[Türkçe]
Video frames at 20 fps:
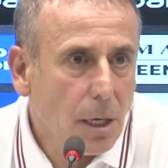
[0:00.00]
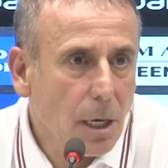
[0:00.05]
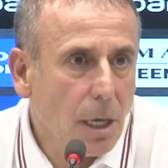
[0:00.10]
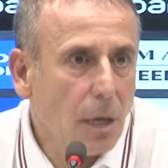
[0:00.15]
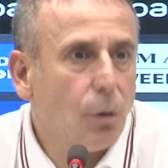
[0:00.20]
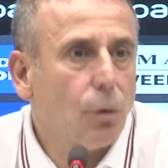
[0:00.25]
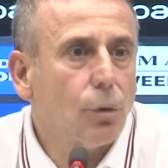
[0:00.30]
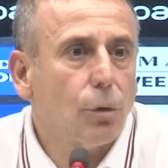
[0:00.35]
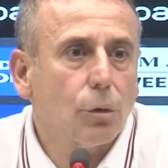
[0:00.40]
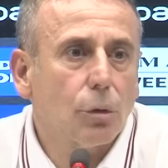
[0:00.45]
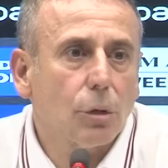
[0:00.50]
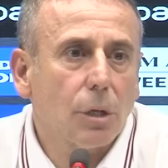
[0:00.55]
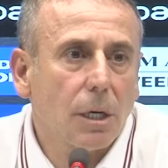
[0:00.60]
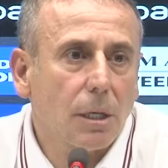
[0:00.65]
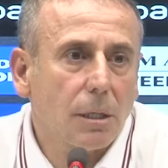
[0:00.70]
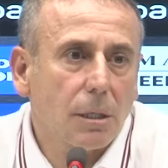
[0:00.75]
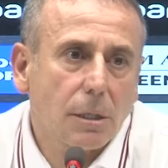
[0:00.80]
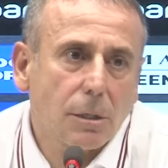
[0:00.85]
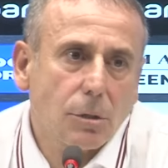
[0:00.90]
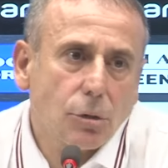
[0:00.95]
E, oyunun
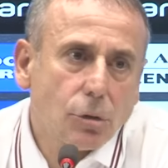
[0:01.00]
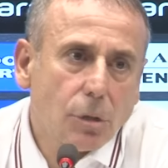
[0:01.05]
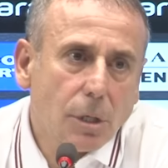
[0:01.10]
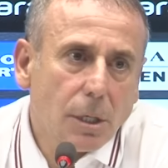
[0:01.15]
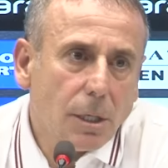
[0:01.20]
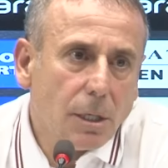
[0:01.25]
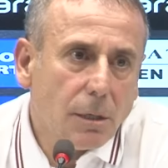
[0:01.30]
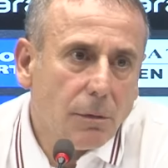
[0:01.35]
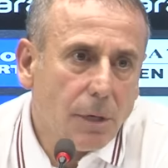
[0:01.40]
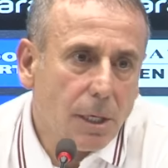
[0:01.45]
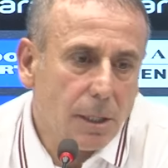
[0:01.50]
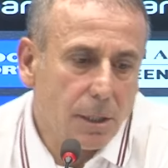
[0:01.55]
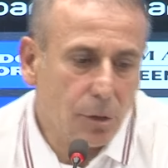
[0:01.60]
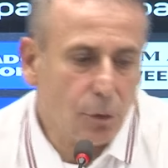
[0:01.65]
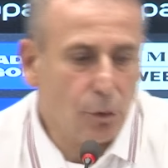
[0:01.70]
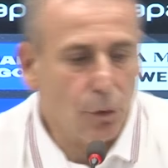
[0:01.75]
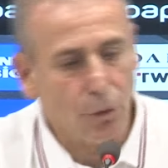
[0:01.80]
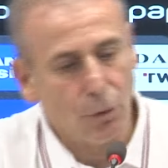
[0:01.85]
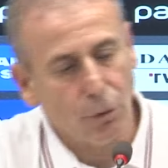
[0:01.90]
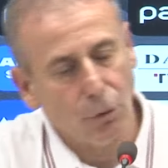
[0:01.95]
anları süreleri vardır.
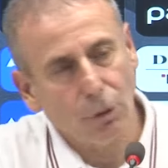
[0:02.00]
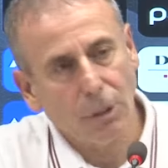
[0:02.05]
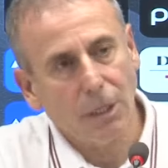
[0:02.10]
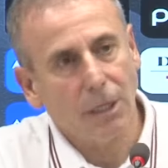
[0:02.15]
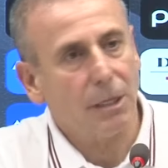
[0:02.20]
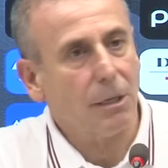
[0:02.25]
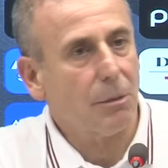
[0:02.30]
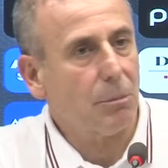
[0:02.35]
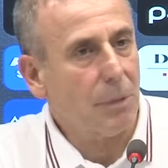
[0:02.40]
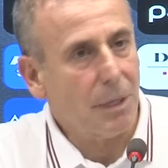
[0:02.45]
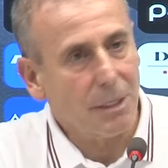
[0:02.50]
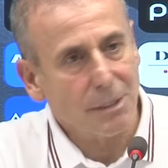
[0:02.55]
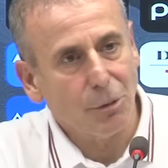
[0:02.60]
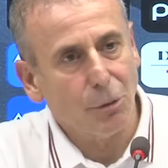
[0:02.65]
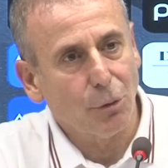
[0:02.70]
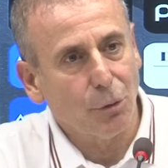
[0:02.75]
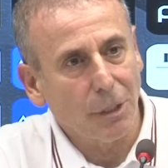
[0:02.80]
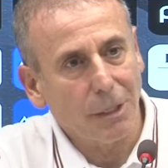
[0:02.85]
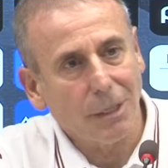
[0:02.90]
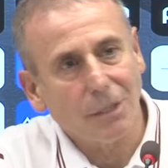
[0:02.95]
Kötü oynarken bazen
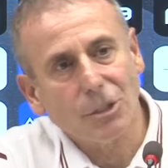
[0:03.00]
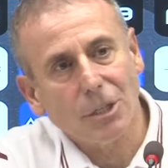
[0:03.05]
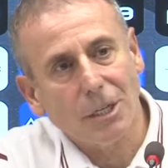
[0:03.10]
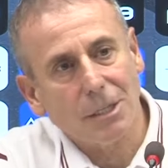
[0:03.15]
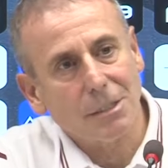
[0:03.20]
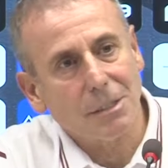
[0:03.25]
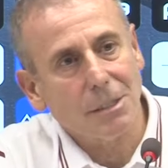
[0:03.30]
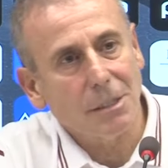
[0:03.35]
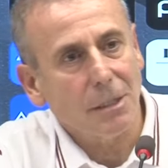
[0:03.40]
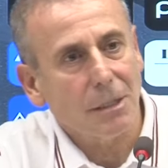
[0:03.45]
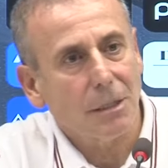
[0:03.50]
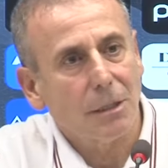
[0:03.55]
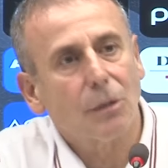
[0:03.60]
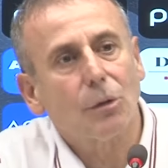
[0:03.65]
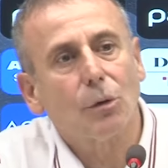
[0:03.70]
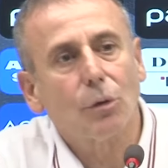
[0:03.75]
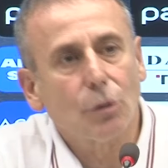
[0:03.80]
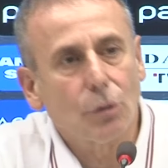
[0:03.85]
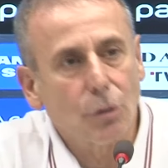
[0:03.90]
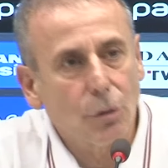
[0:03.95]
öne geçersin.
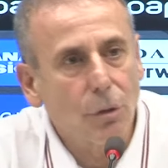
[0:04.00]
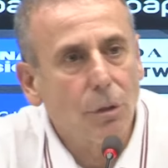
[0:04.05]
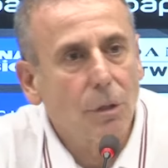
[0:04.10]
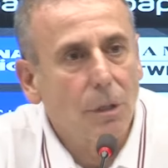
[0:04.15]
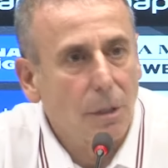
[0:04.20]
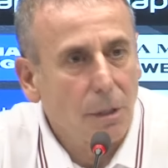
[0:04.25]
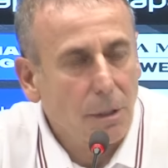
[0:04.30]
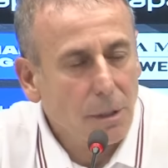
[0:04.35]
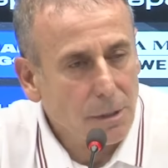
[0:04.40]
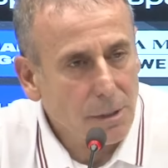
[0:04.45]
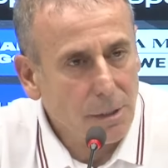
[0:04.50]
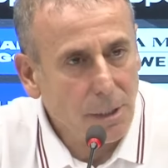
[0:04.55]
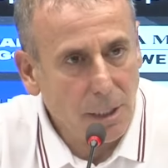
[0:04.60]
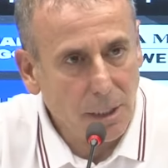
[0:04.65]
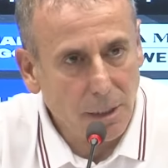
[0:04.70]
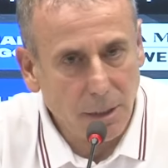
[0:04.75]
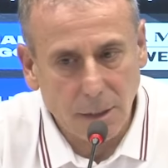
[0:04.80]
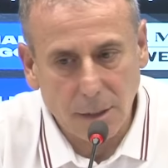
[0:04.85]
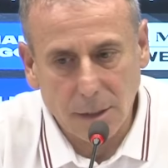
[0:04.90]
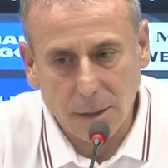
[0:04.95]
Oyunun
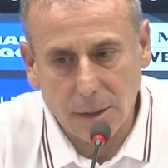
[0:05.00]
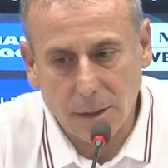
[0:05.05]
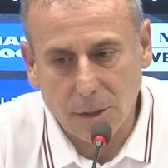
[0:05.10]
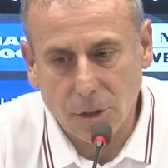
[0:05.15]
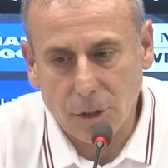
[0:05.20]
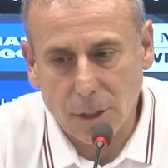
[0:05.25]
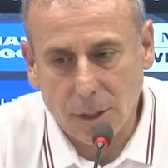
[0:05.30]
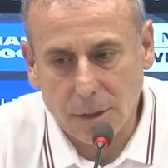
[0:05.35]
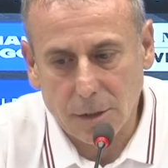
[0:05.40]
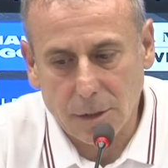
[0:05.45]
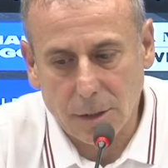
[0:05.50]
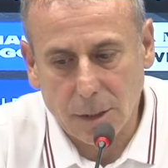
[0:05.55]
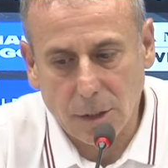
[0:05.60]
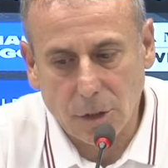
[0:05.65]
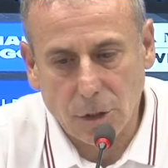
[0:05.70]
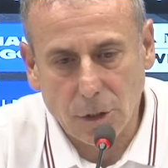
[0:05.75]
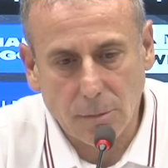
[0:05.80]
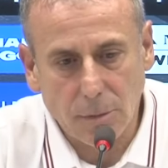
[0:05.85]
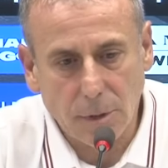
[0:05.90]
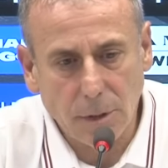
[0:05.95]
seyri gidişatı
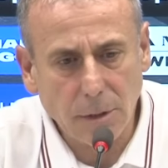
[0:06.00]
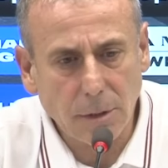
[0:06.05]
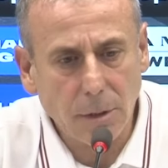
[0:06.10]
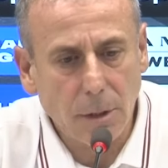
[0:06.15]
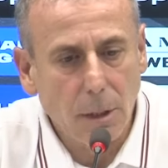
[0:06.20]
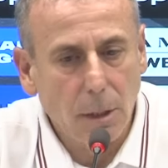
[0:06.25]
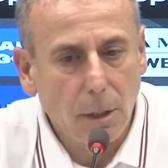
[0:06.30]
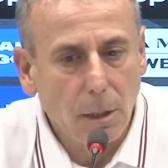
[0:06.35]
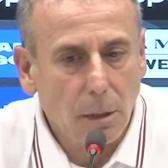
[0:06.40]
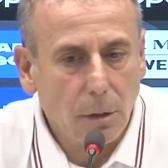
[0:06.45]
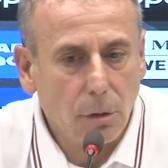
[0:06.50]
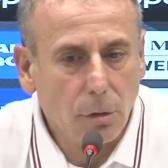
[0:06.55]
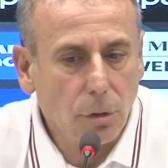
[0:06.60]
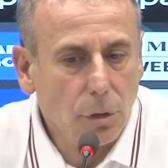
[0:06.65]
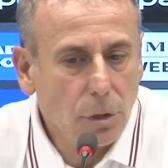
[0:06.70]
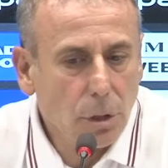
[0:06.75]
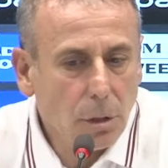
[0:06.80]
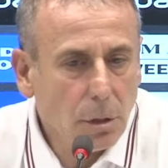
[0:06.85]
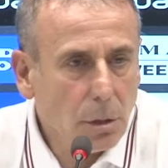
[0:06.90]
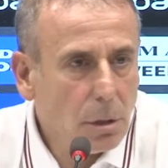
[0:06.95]
değişebilir. Onun
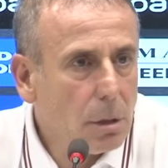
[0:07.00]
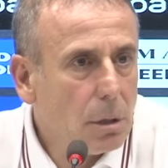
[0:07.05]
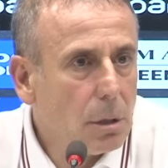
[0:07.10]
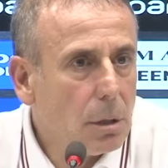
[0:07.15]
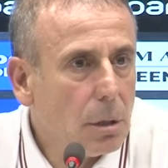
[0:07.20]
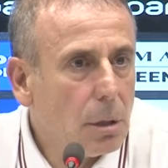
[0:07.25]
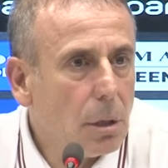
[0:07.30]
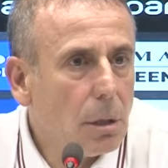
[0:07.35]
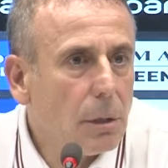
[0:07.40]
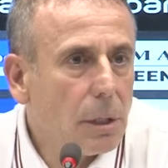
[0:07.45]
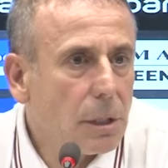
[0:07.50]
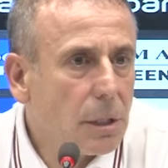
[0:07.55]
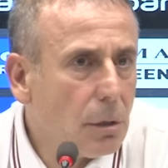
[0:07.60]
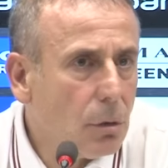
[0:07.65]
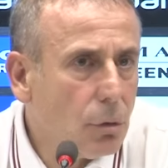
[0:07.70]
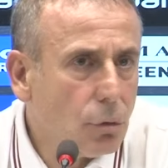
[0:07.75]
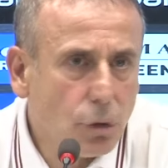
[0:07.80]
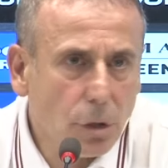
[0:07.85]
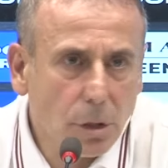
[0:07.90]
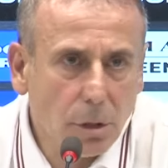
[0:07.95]
için e,
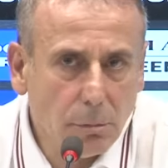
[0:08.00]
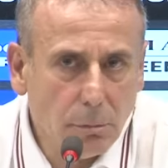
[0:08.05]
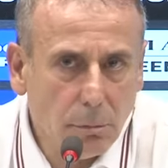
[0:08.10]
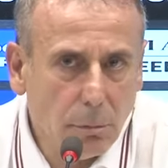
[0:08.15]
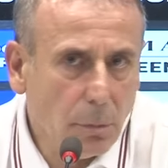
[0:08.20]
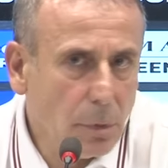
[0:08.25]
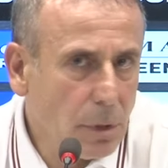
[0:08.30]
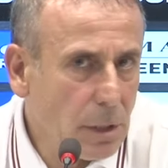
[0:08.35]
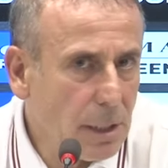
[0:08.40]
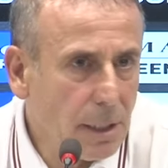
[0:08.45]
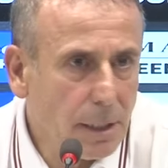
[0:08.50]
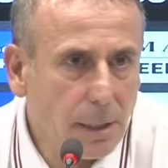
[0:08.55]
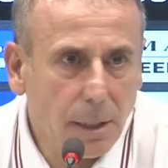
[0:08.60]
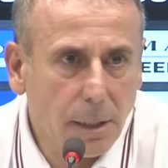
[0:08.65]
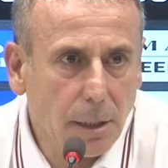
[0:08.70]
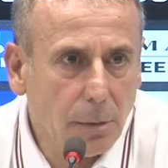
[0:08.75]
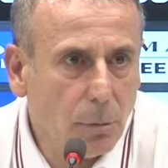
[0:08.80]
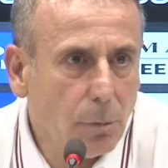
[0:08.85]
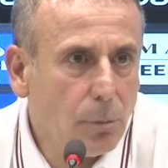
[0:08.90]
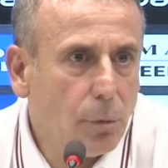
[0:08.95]
hocanın
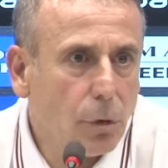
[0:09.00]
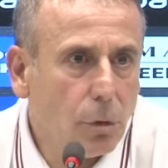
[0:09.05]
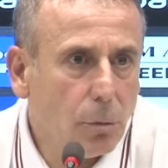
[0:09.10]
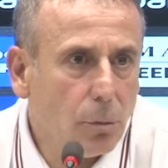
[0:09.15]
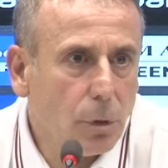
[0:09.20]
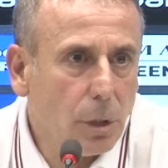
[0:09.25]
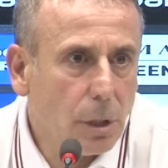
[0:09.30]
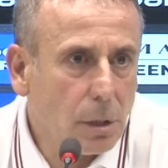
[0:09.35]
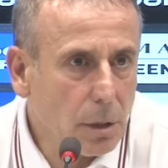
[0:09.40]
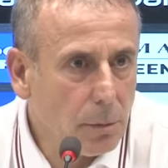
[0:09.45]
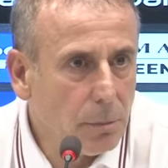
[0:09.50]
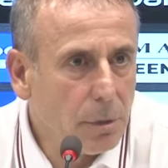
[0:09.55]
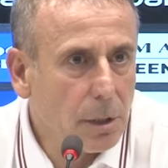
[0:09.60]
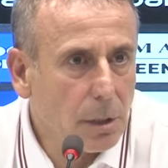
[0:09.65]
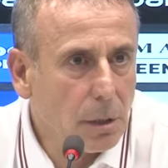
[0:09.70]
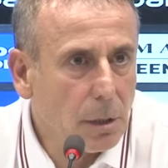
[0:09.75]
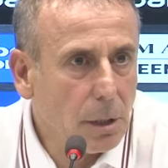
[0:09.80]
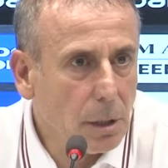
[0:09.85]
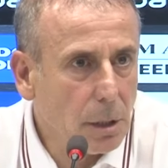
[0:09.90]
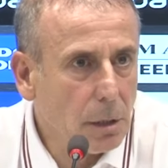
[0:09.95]
dediklerinin bir bölümüne tabii
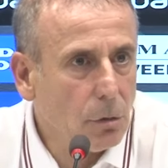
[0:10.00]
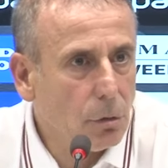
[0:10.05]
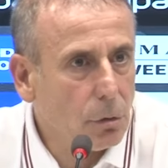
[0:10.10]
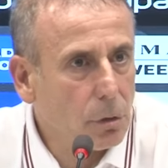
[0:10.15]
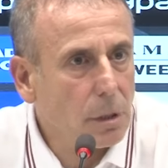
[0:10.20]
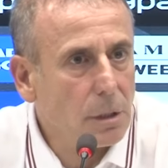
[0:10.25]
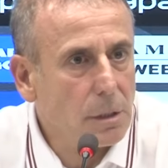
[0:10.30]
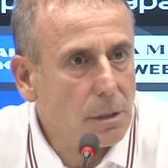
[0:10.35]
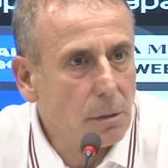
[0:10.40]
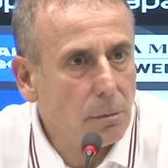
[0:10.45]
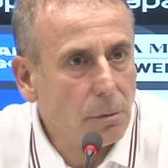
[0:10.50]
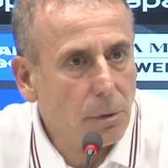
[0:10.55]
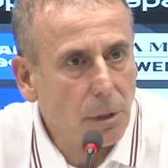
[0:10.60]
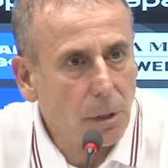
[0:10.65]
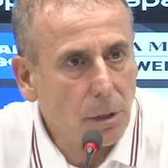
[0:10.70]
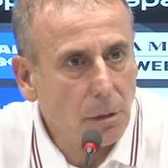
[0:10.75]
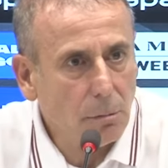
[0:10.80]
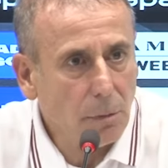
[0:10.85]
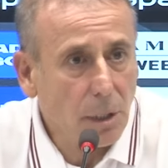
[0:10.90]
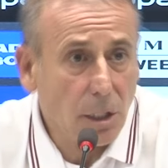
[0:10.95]
ki iyi organize bir
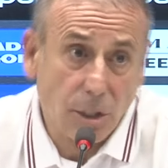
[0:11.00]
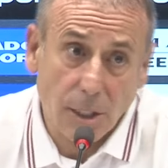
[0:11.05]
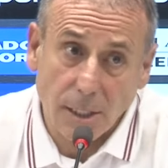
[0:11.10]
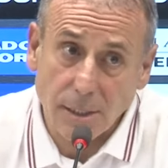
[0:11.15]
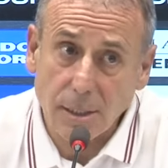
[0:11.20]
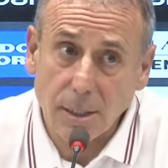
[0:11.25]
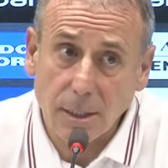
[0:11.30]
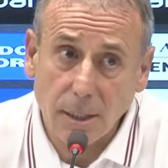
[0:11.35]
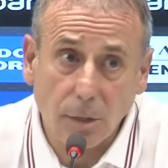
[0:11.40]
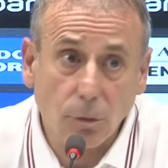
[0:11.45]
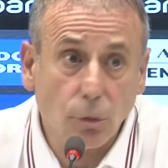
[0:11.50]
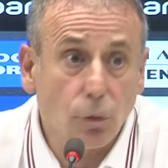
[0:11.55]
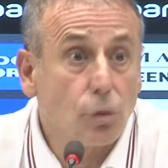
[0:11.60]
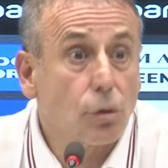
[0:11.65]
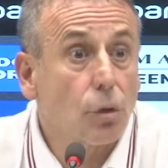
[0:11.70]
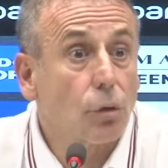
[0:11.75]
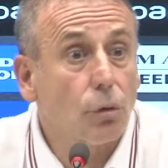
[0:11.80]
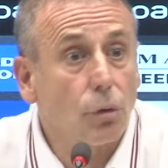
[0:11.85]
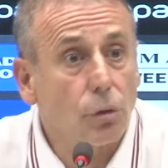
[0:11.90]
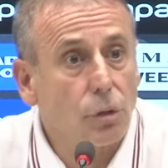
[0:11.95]
takım. Geçen seneden
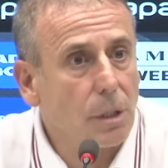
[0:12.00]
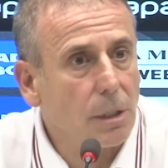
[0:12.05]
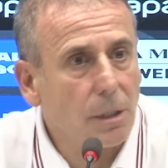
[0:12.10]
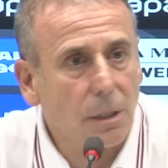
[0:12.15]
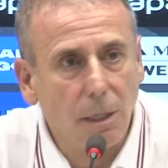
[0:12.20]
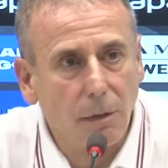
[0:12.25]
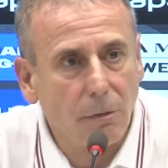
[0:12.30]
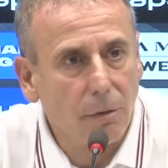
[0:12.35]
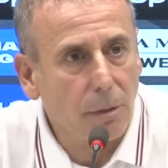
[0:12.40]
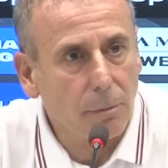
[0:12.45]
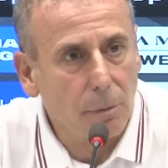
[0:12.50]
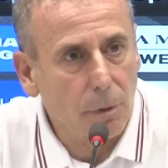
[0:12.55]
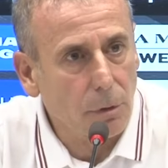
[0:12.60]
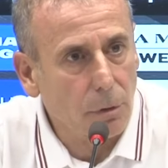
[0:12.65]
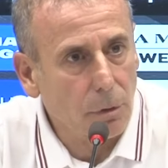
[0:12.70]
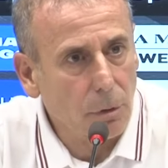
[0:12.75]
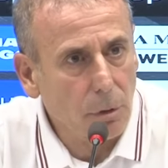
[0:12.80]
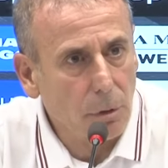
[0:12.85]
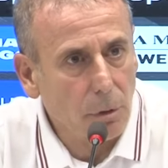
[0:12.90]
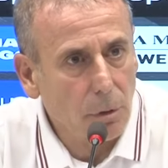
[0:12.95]
%90'ı devam
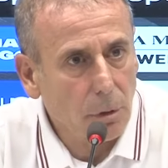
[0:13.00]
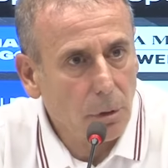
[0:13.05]
ediyor.